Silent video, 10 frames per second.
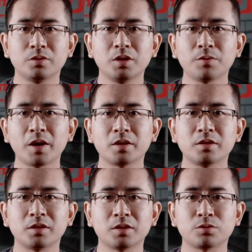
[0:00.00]
另外一个
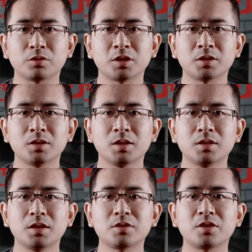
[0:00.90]
人的佐证
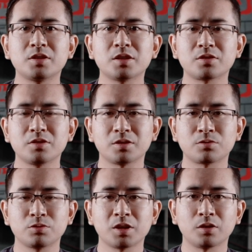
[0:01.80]
让整件事情
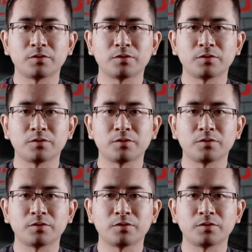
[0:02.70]
出现了